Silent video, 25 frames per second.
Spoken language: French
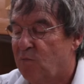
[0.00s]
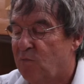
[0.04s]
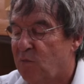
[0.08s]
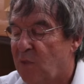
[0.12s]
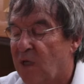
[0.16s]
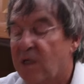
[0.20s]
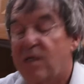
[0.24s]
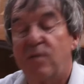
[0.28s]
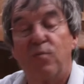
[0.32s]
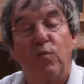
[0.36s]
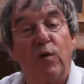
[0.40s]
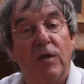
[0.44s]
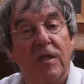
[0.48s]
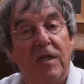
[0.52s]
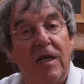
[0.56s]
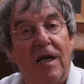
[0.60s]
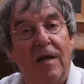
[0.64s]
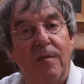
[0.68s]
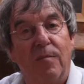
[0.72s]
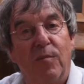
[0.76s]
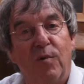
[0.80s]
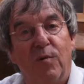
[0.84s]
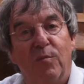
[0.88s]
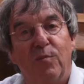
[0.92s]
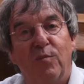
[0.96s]

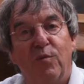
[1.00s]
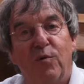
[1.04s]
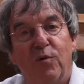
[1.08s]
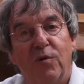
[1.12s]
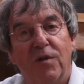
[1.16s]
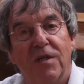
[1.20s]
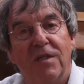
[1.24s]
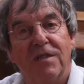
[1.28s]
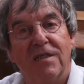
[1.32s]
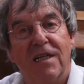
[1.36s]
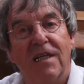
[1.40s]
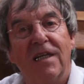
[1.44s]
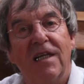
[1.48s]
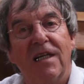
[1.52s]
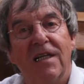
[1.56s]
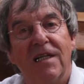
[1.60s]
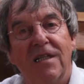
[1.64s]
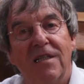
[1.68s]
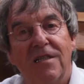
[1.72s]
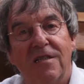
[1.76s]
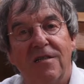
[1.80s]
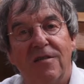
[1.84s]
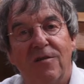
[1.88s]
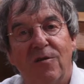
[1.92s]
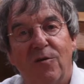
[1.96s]
exploitable pour les
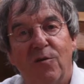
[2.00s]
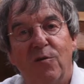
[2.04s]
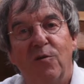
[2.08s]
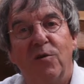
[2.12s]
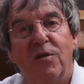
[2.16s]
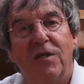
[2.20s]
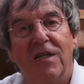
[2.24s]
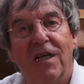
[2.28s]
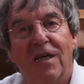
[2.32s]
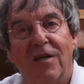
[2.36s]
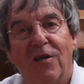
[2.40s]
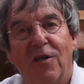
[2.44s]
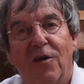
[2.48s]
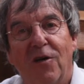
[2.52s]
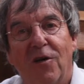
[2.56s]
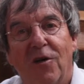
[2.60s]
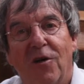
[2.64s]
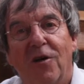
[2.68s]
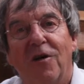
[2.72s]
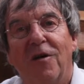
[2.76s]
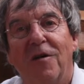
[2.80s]
analyses ultérieures.